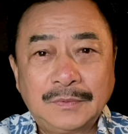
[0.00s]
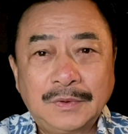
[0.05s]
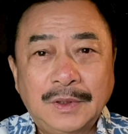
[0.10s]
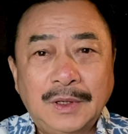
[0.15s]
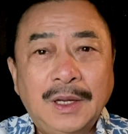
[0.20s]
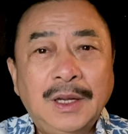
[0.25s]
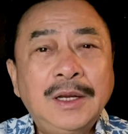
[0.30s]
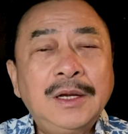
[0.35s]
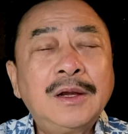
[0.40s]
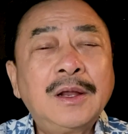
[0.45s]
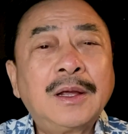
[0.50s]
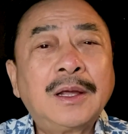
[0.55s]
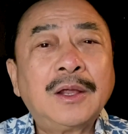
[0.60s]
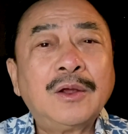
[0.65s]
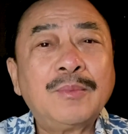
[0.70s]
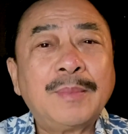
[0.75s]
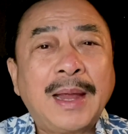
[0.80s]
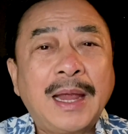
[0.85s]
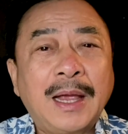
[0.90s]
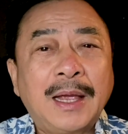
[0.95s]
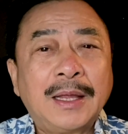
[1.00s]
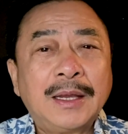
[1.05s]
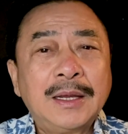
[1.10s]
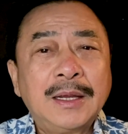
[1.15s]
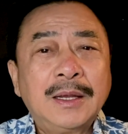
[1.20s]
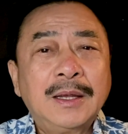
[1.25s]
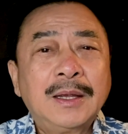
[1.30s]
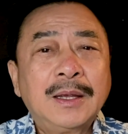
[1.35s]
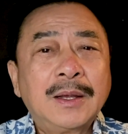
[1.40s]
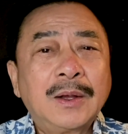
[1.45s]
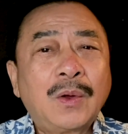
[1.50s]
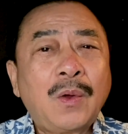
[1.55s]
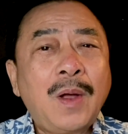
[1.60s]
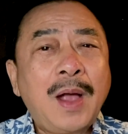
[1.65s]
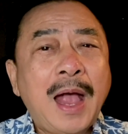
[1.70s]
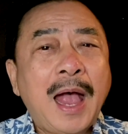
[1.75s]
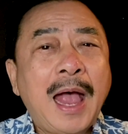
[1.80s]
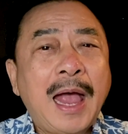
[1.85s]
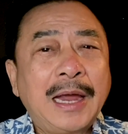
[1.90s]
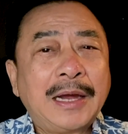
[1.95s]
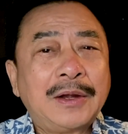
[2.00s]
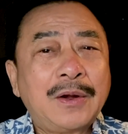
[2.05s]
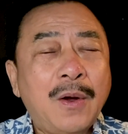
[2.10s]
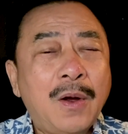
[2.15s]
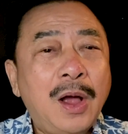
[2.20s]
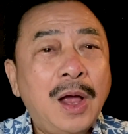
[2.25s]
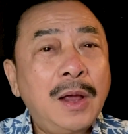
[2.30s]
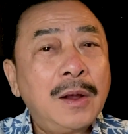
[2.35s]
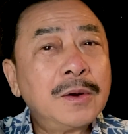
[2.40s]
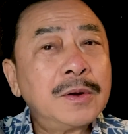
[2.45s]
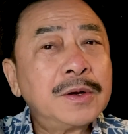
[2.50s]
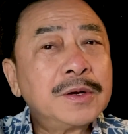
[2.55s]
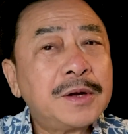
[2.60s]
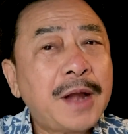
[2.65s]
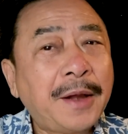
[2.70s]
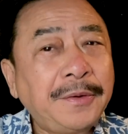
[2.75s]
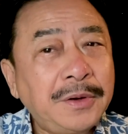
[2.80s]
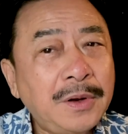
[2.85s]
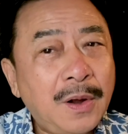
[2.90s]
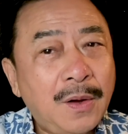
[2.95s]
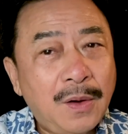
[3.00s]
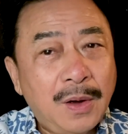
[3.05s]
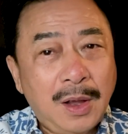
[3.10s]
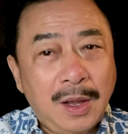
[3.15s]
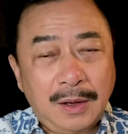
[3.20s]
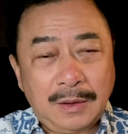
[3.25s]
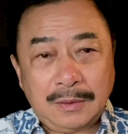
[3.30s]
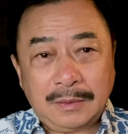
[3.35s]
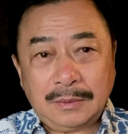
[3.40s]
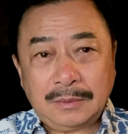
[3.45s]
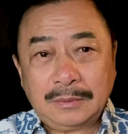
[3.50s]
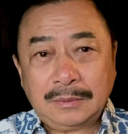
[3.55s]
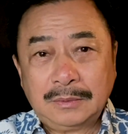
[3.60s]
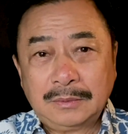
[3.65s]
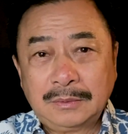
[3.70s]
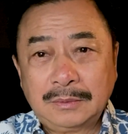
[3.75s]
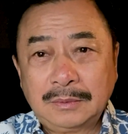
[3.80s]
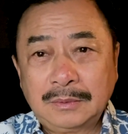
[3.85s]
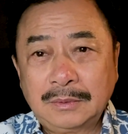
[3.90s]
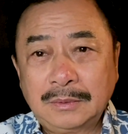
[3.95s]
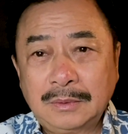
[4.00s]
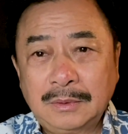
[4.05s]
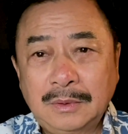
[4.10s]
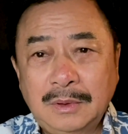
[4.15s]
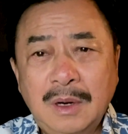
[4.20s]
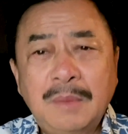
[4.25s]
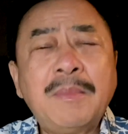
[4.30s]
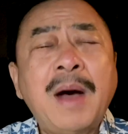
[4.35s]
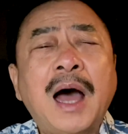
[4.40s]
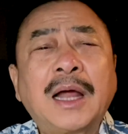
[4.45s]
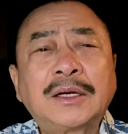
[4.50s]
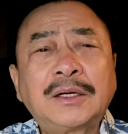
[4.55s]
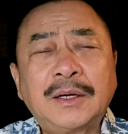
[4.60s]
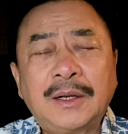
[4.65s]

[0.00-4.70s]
ý nó kêu mẹ ơi có ai đó đánh nó nó mệt